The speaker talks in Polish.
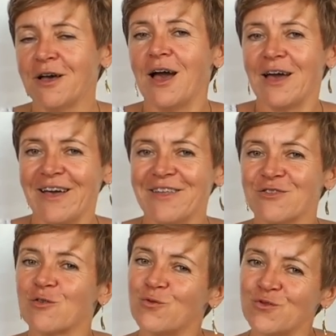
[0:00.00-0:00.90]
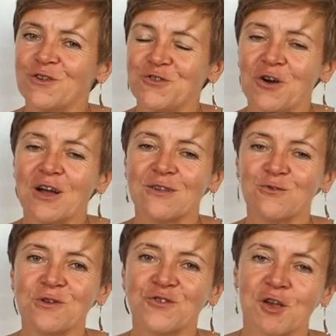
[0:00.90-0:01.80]
e, to później się
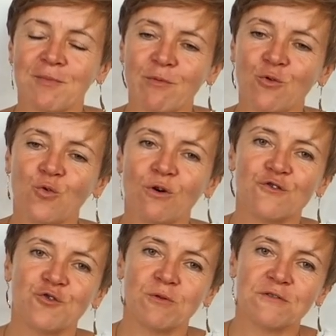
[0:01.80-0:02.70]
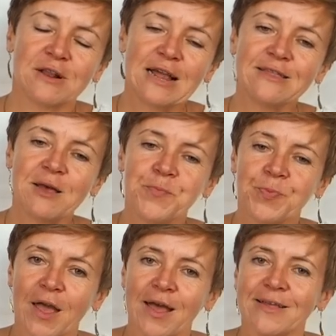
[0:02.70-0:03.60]
okazuje, że jak mamy ułożyć pod względem
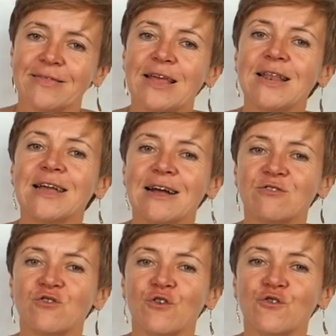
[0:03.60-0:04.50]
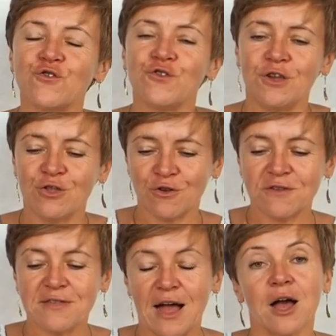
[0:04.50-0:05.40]
delikatności, to
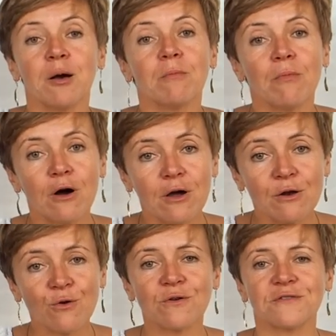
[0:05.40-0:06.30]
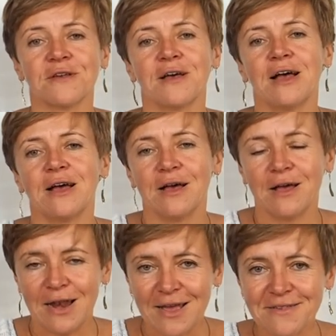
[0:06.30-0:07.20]
jest tak, mohair Lux,
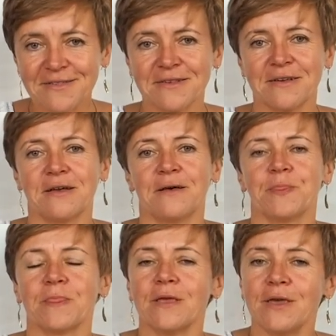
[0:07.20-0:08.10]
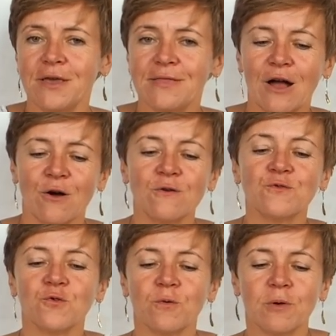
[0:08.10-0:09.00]
Lace i na
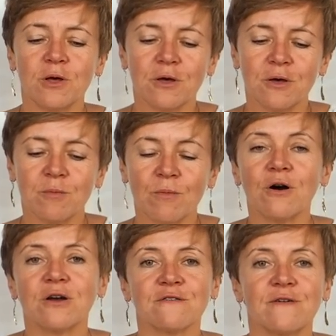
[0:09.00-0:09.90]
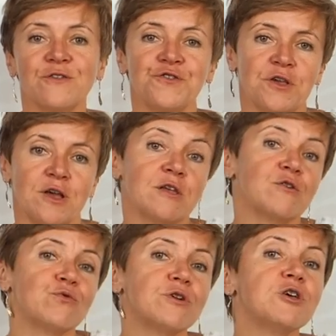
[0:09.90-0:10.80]
końcu e, Moher 21,
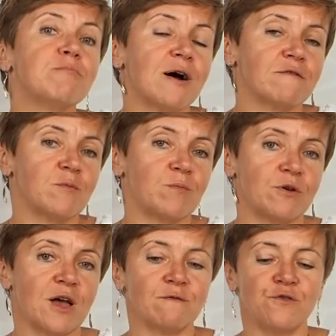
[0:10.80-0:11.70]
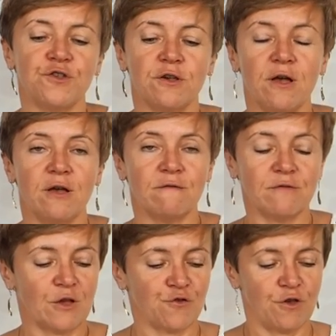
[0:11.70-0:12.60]
który niebawem pojawi się e, w
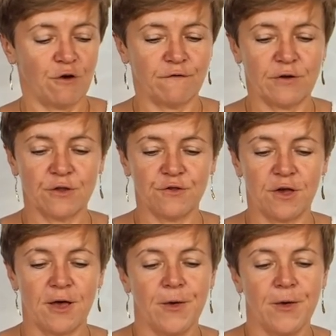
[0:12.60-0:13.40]
naszej ofercie.